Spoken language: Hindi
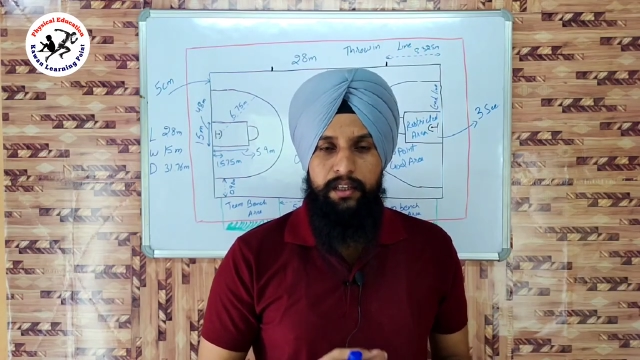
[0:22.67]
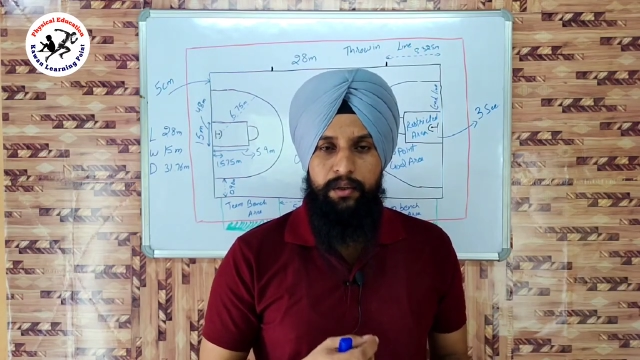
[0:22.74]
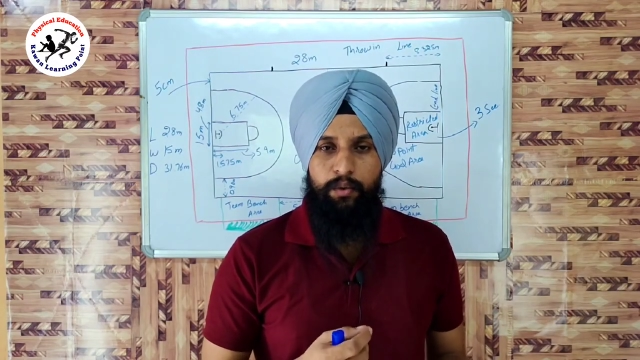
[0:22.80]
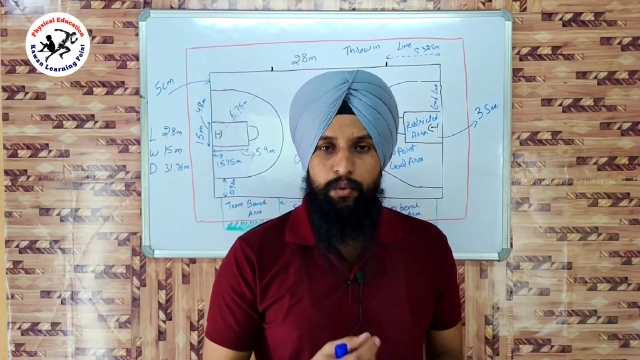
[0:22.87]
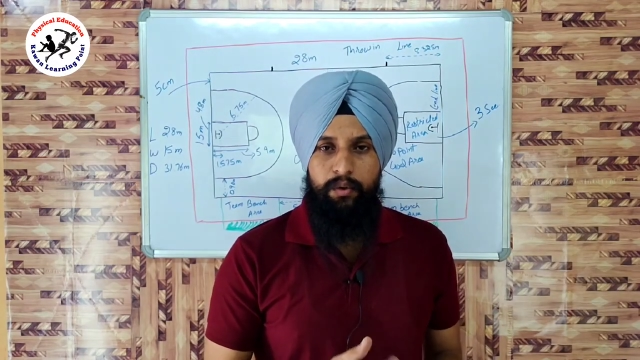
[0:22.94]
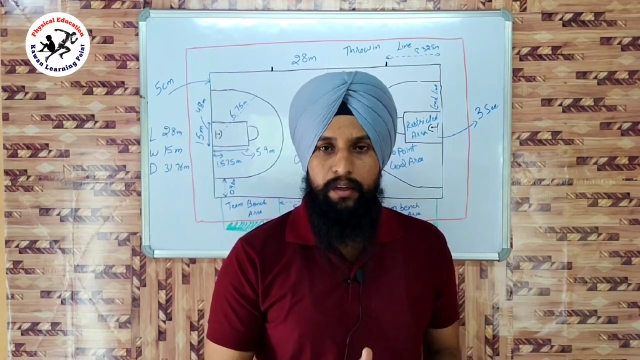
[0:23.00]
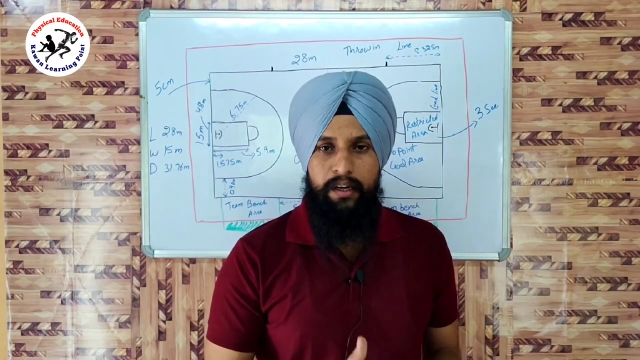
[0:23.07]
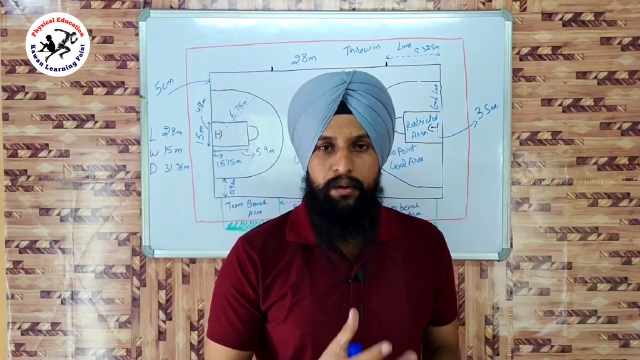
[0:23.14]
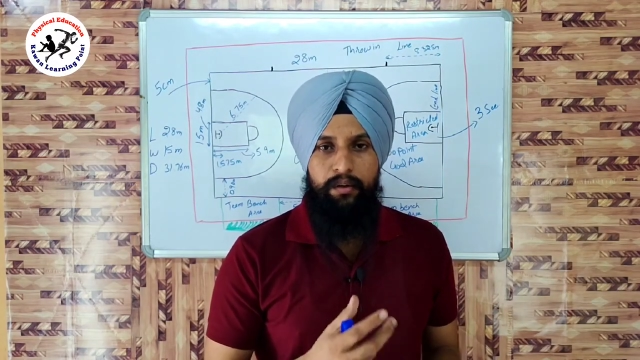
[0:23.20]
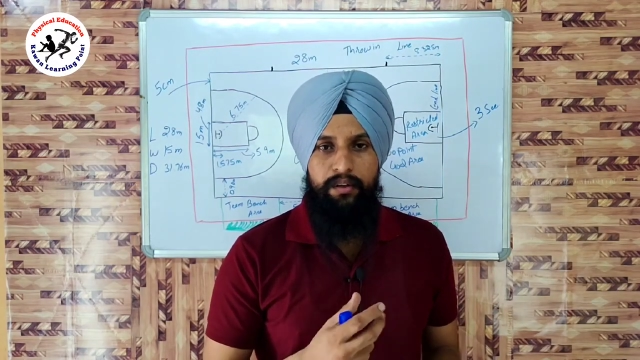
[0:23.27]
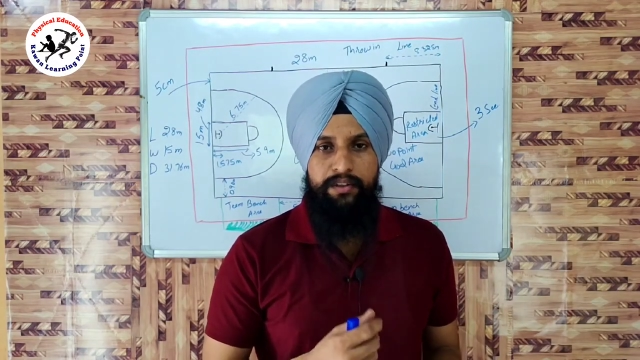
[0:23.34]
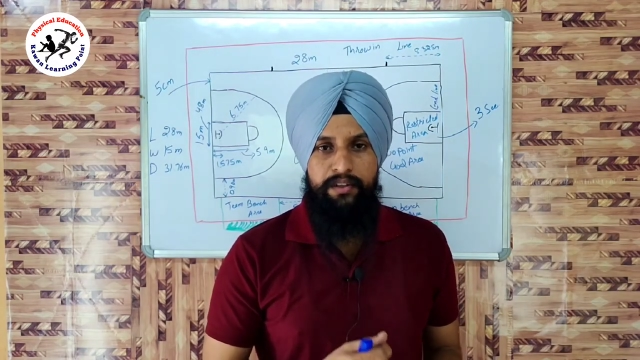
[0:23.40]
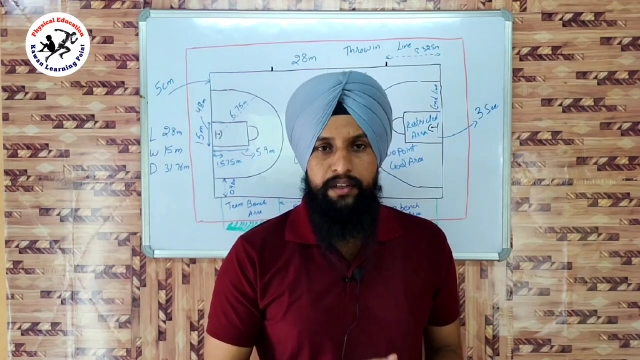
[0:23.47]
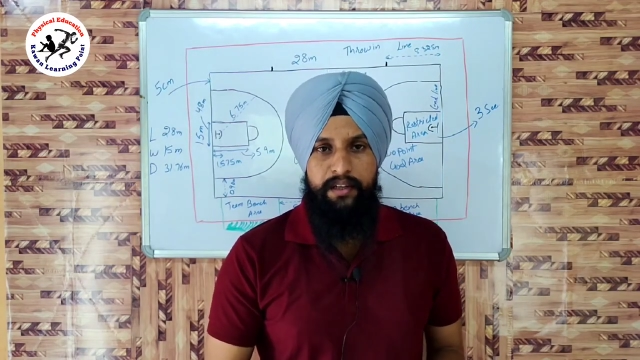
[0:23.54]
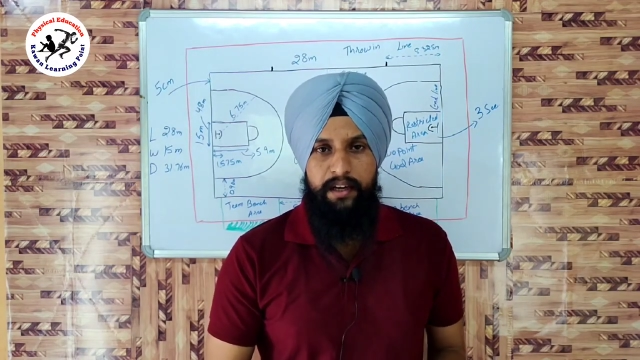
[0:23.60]
हैं रूल
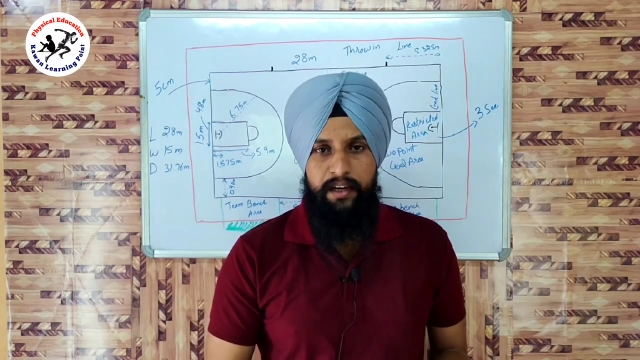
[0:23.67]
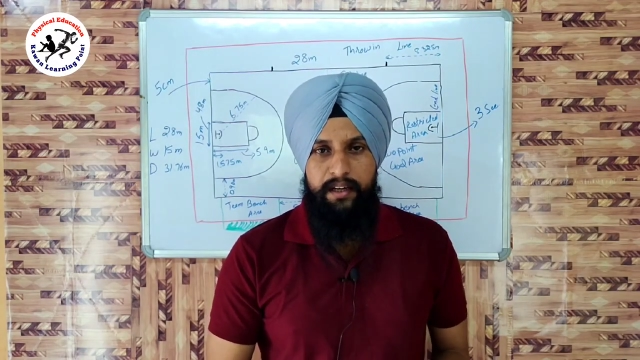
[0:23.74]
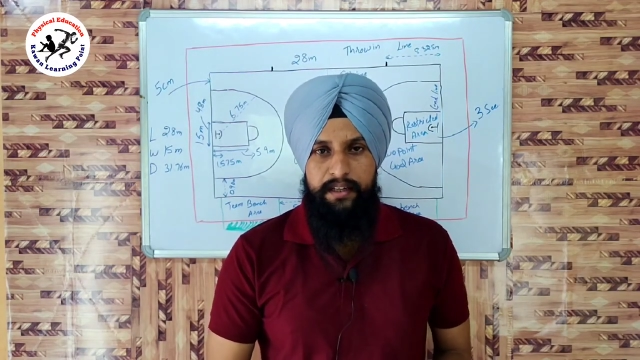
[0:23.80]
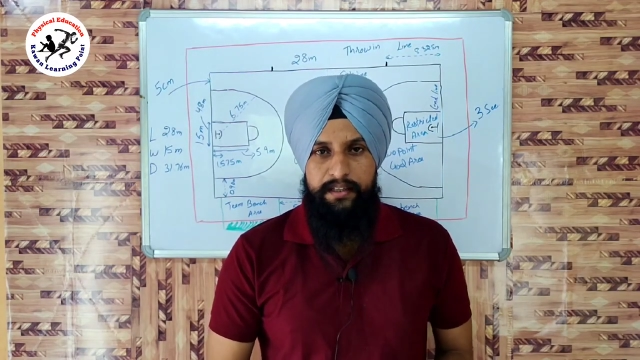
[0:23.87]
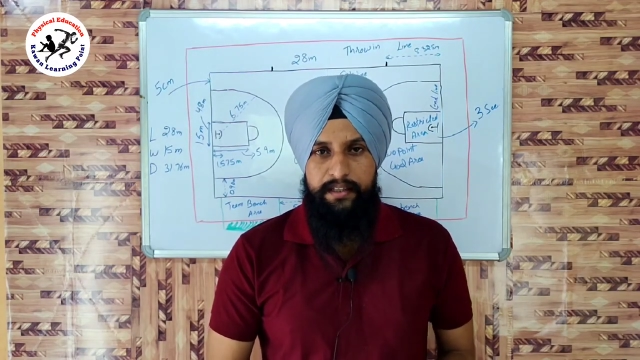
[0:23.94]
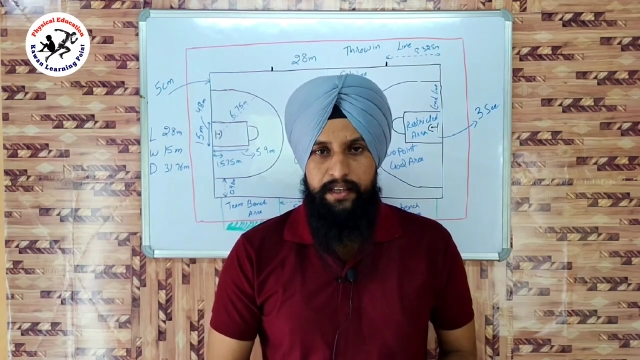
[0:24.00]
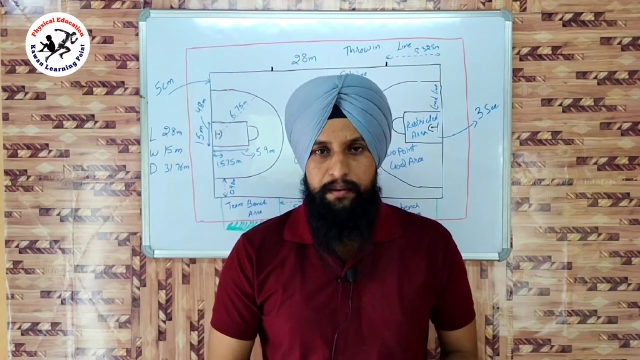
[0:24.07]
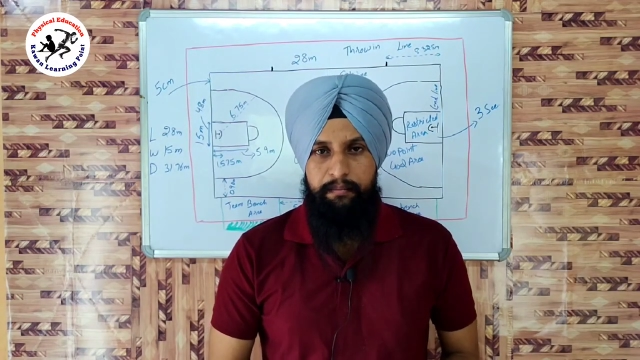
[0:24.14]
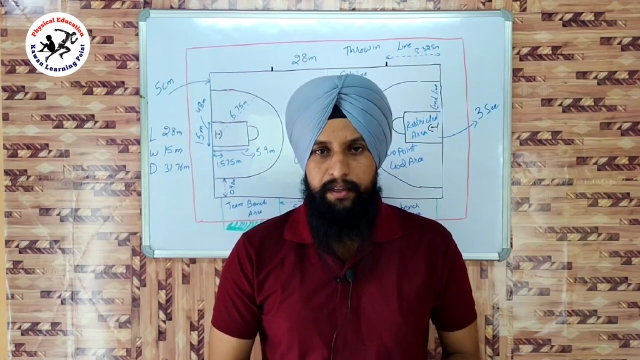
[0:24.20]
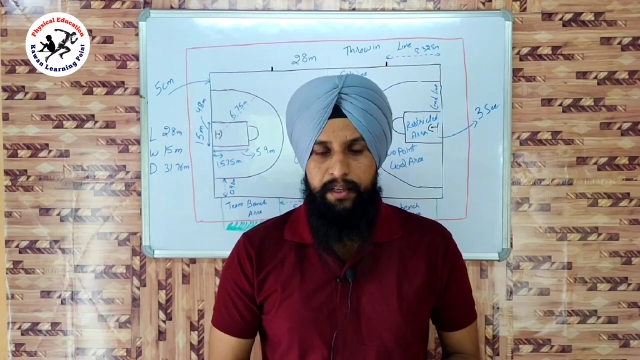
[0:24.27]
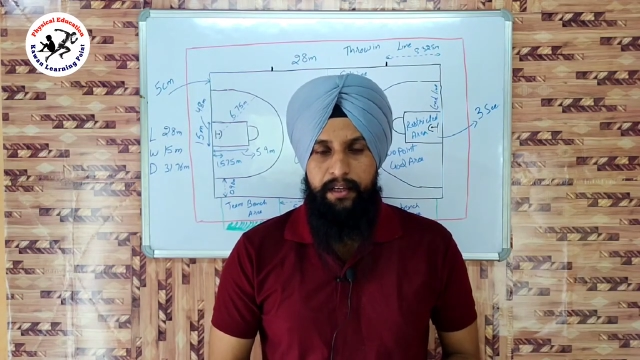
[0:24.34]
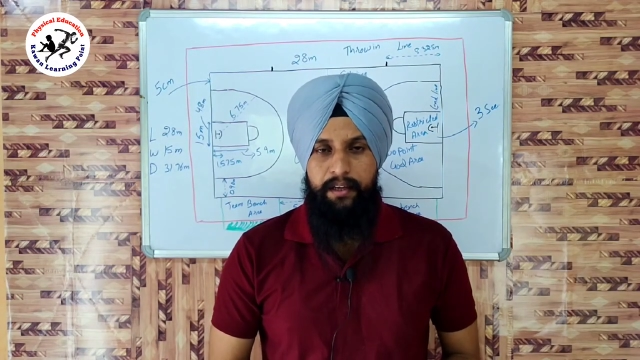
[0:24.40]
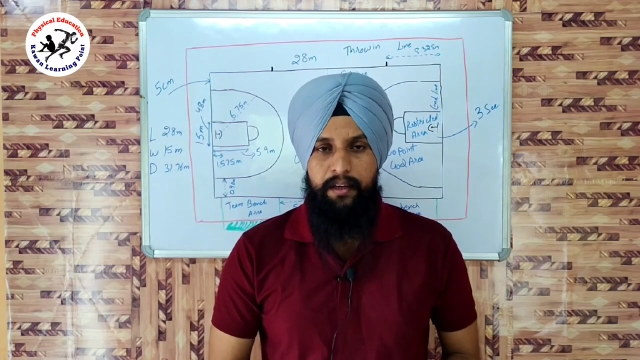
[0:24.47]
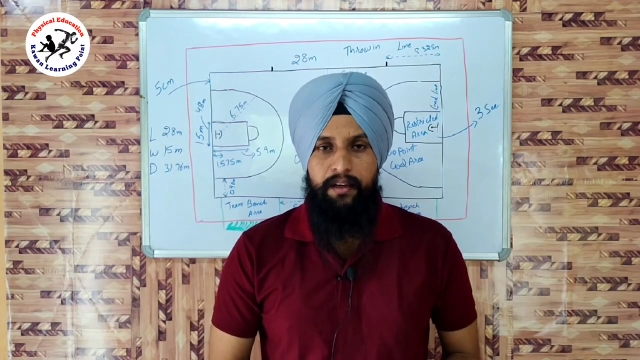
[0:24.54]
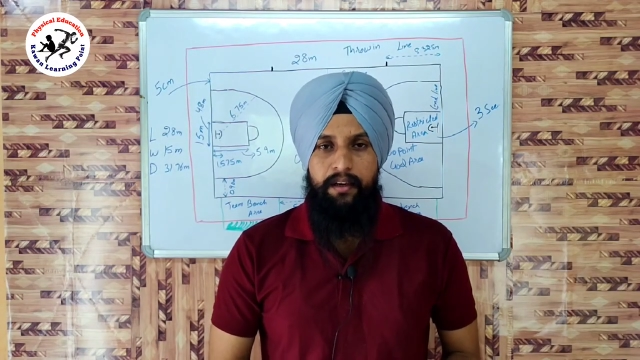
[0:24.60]
रेगुलेशन क्या है इस गेम
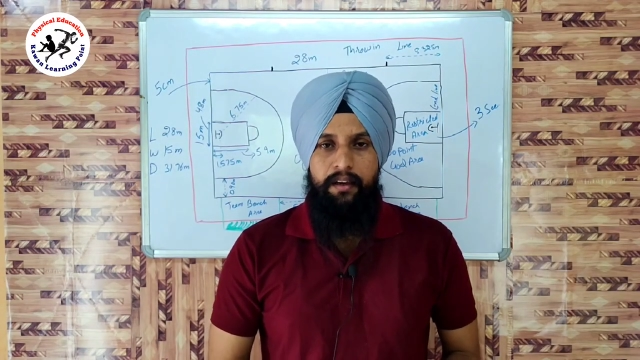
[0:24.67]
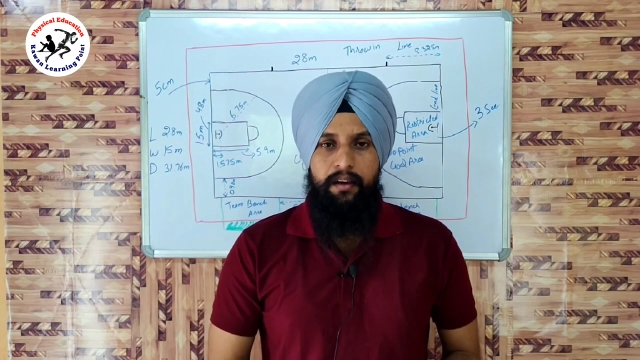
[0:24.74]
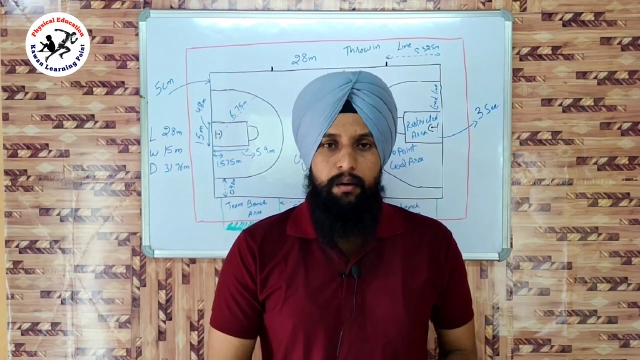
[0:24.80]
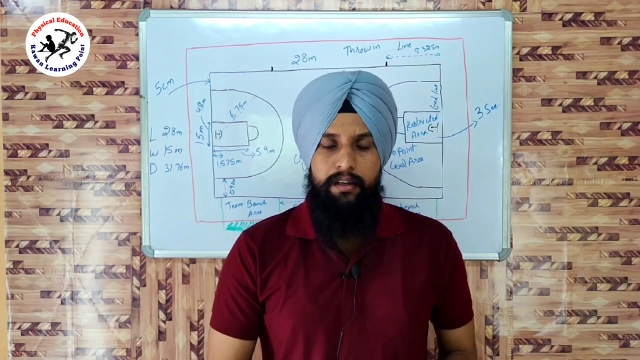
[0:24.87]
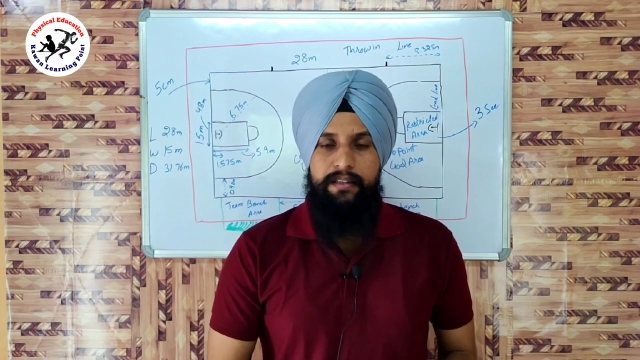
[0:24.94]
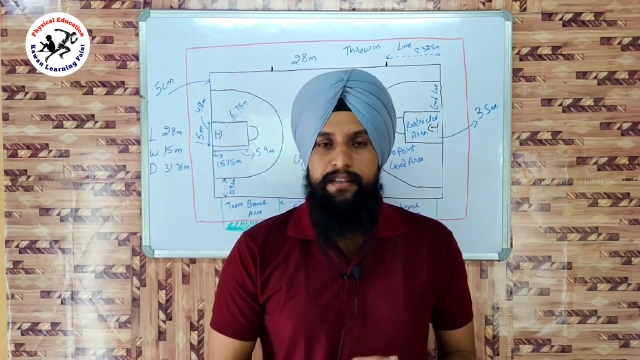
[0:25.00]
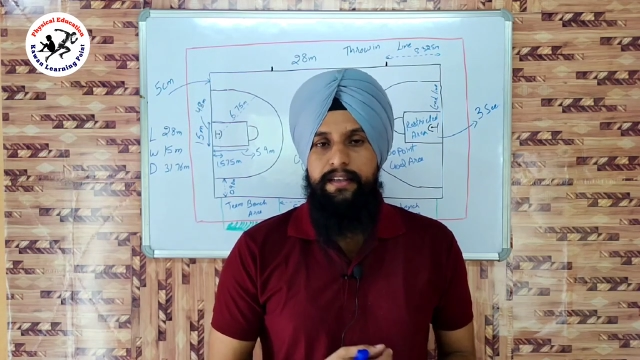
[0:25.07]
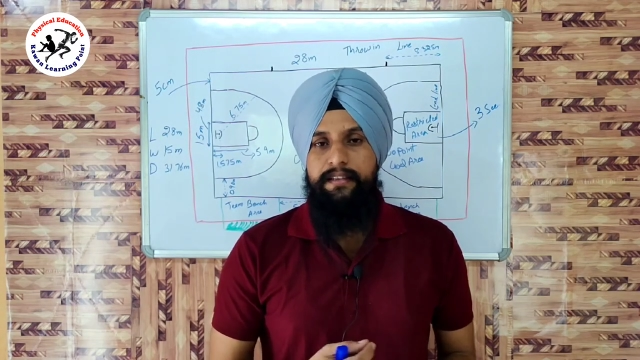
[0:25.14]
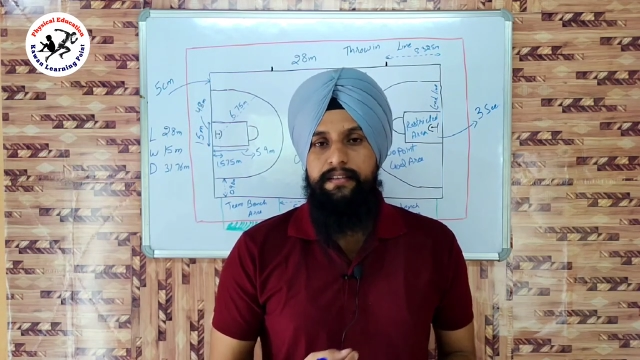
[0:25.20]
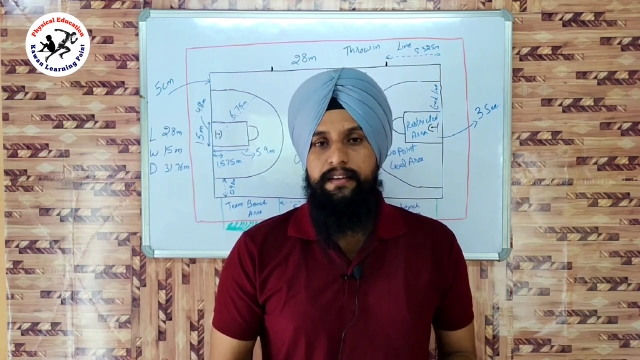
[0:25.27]
के और